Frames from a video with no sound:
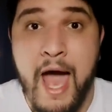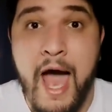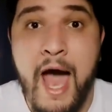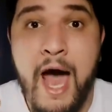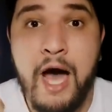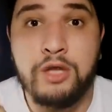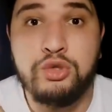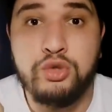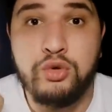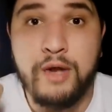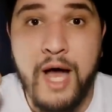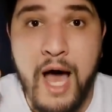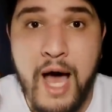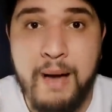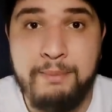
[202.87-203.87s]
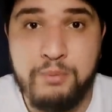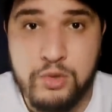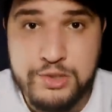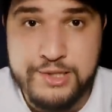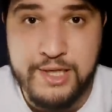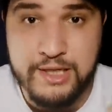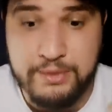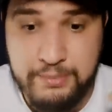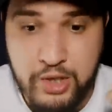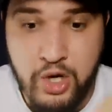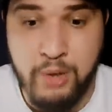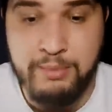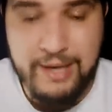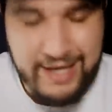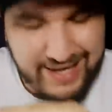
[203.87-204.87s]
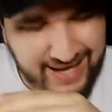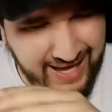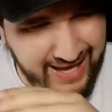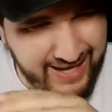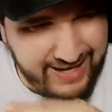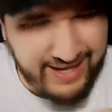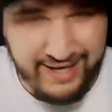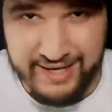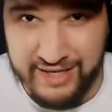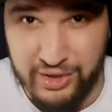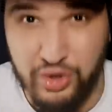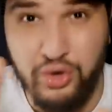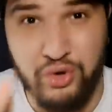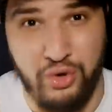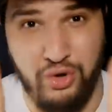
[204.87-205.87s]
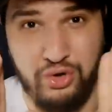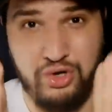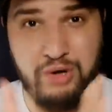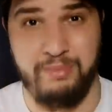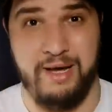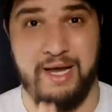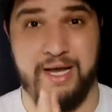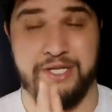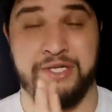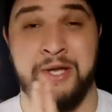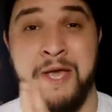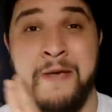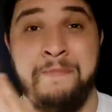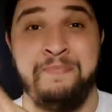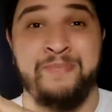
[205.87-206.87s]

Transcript: هادو راهم وصلت بهم للاخر يعني دوك نقول لكم علاش